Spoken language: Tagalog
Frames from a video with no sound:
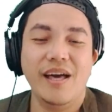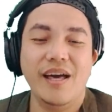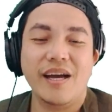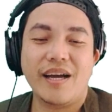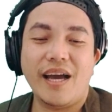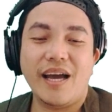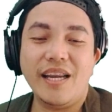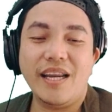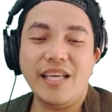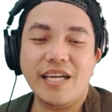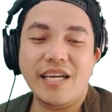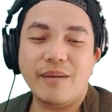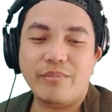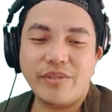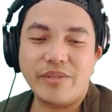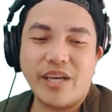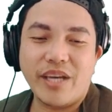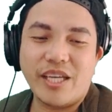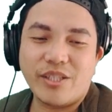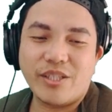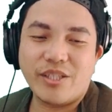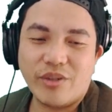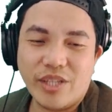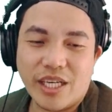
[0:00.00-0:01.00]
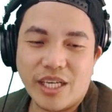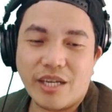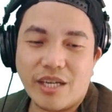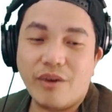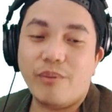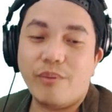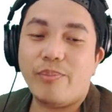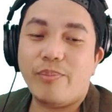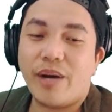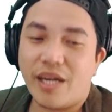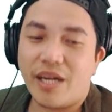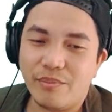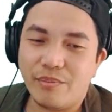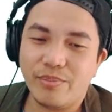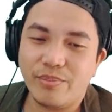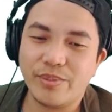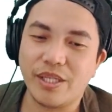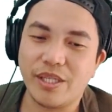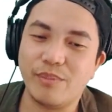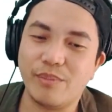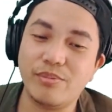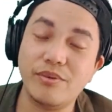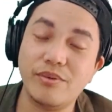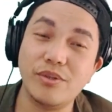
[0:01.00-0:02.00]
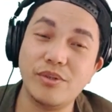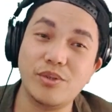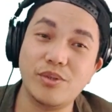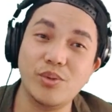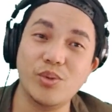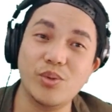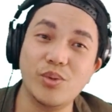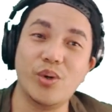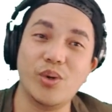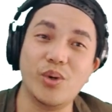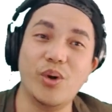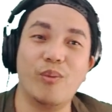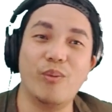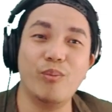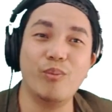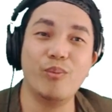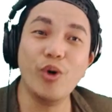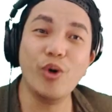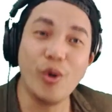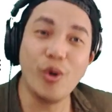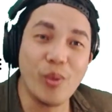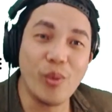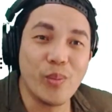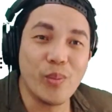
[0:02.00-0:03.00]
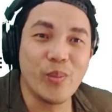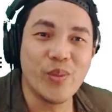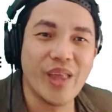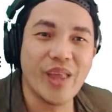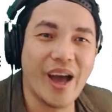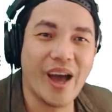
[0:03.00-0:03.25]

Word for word: kalihap Jason. Ikaw pa rin sa puso ko. Boom!